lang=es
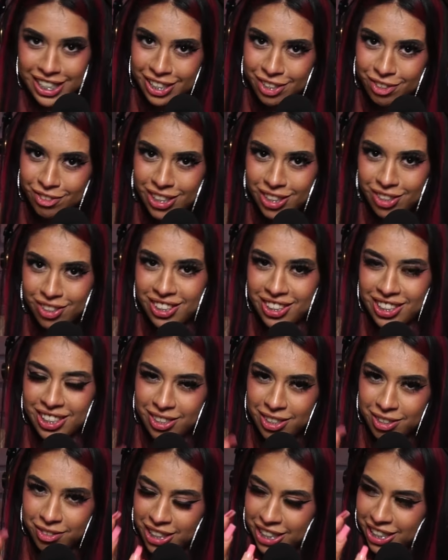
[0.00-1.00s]
de cuando
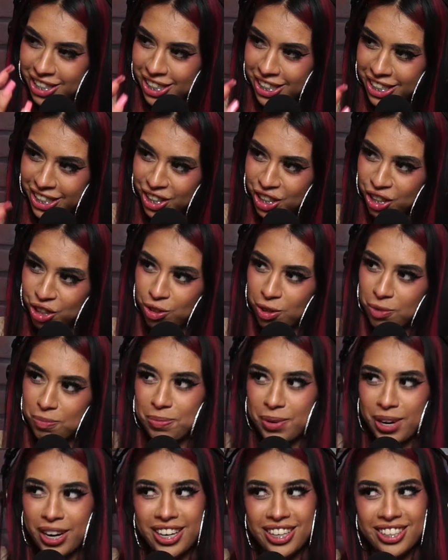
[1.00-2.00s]
estaba bien calientito el
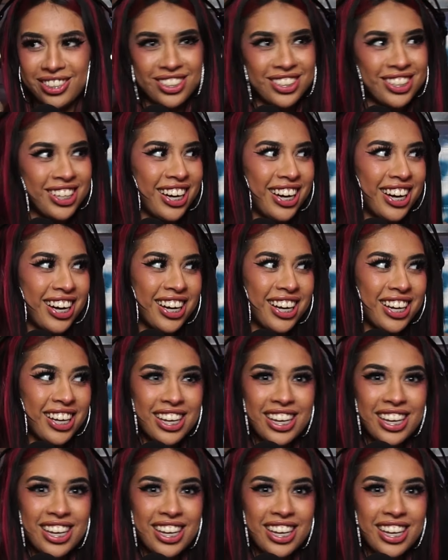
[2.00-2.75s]
pan, o sea,